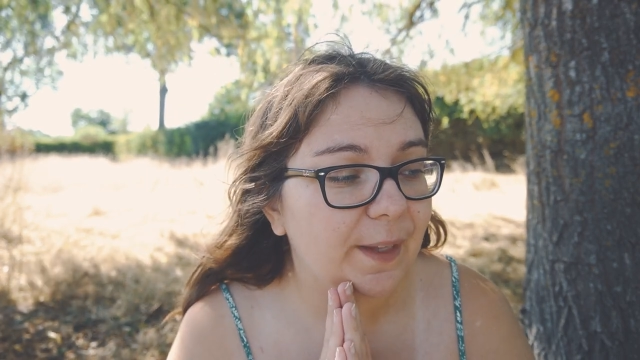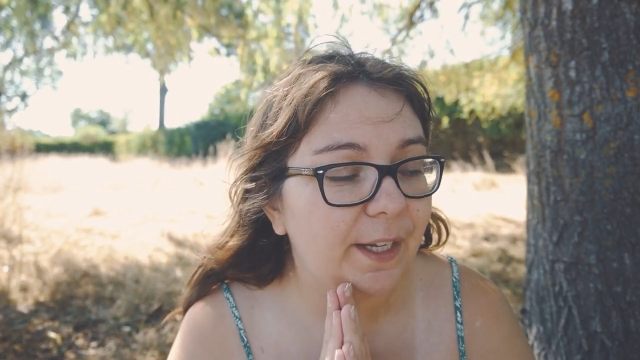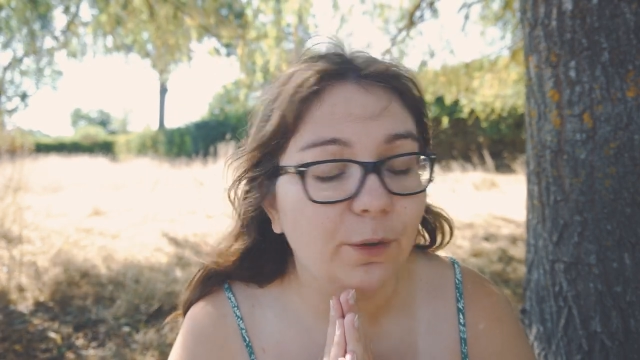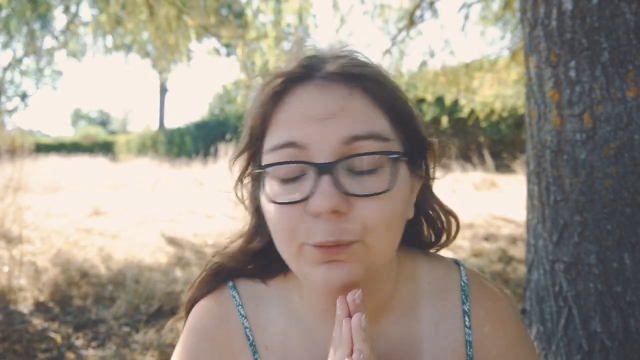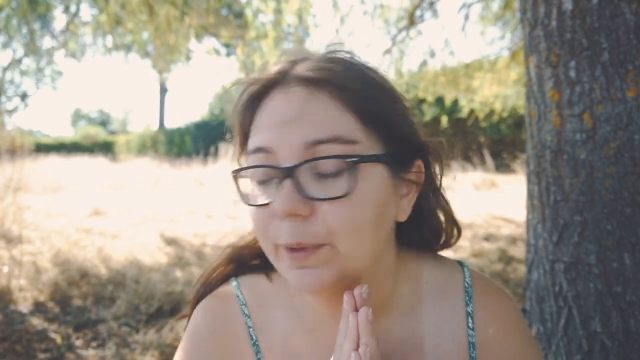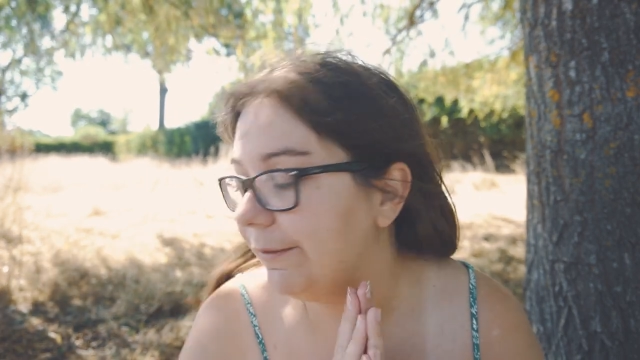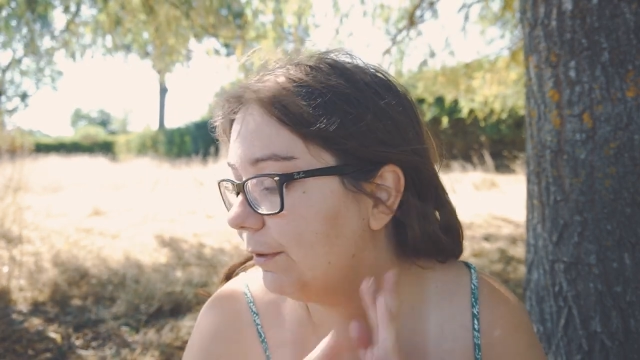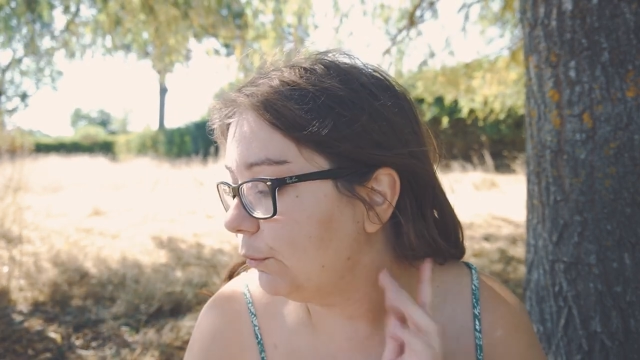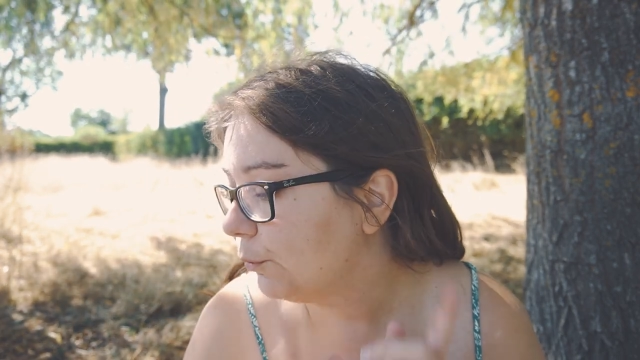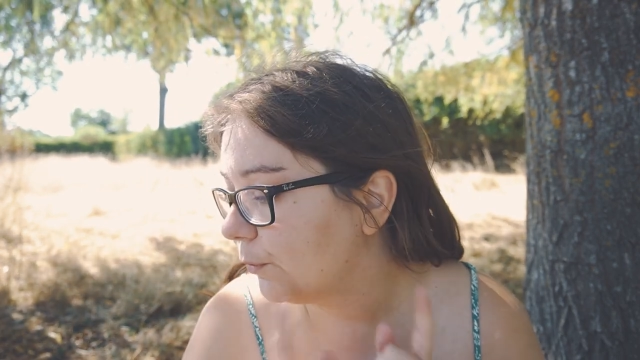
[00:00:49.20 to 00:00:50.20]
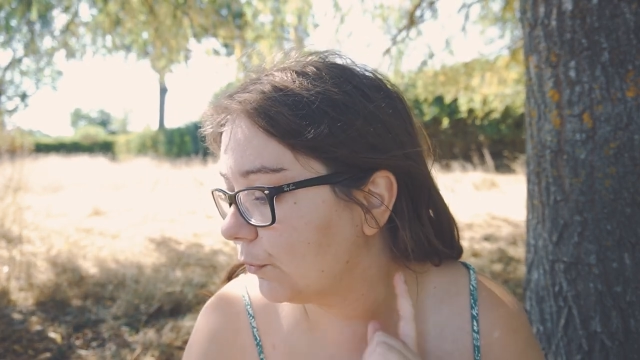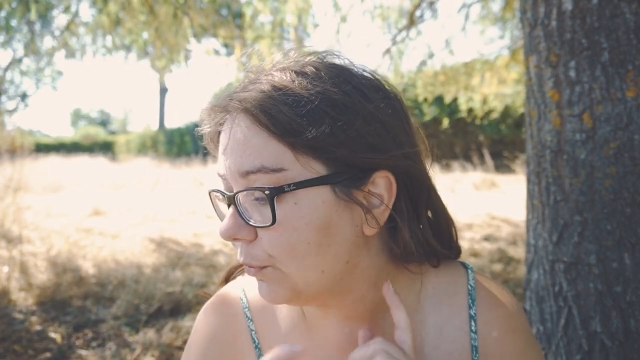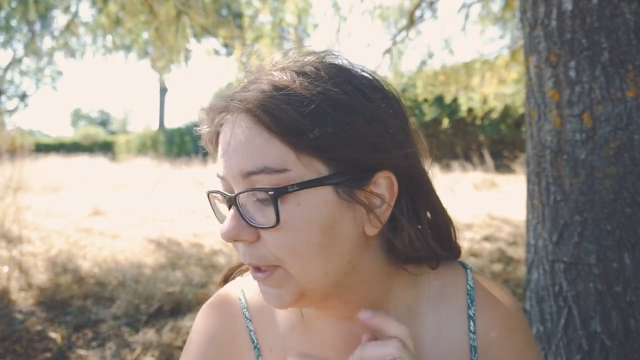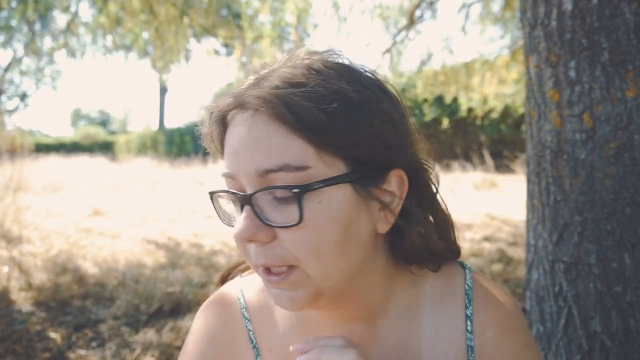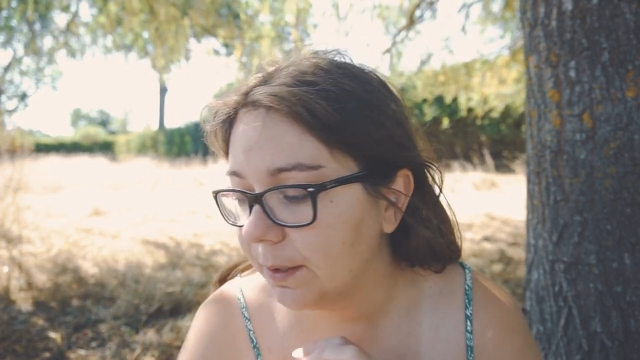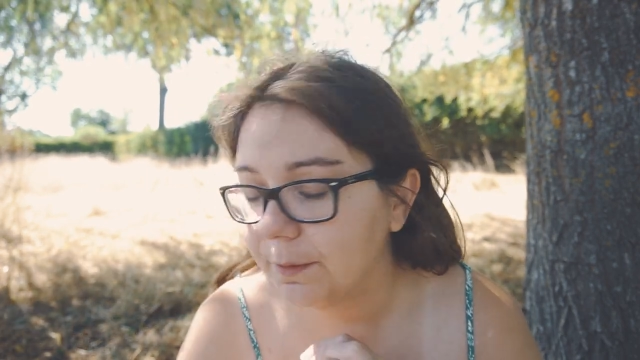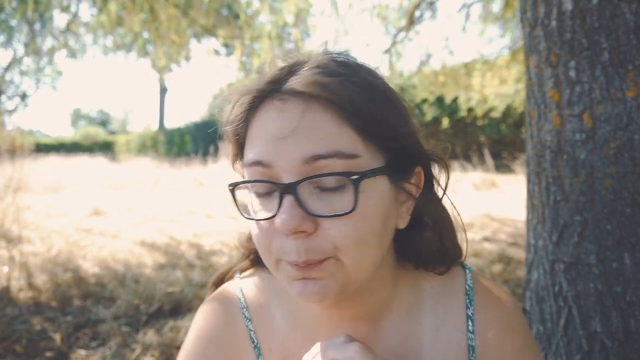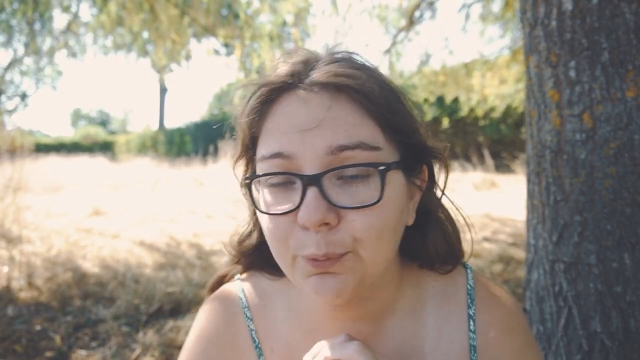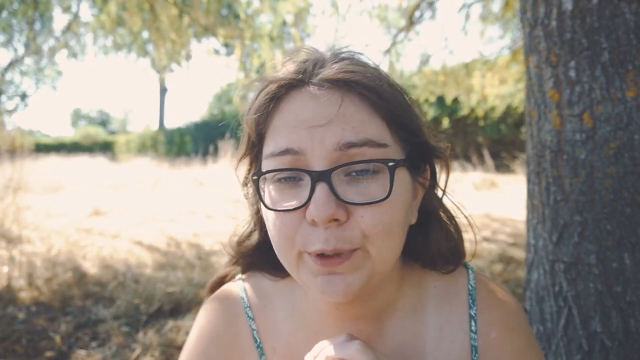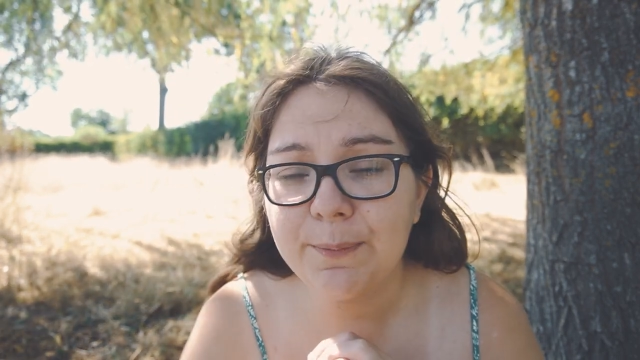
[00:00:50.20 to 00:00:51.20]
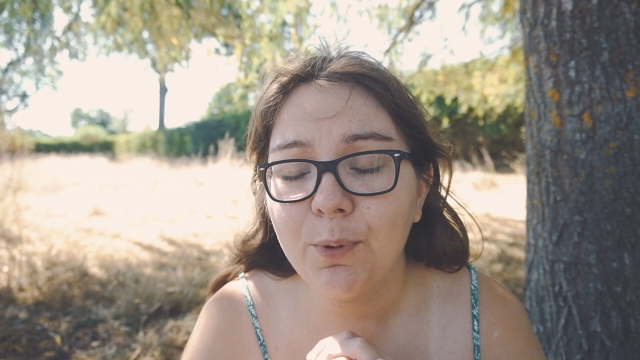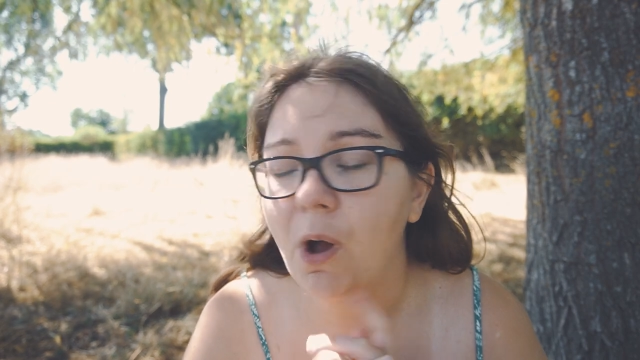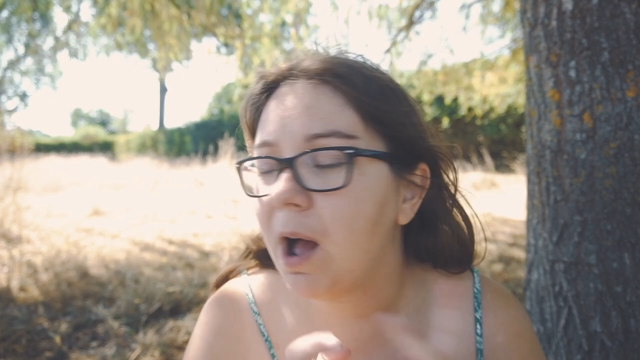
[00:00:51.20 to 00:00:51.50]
et euh, vous l'avez vu je pense dans les petits plans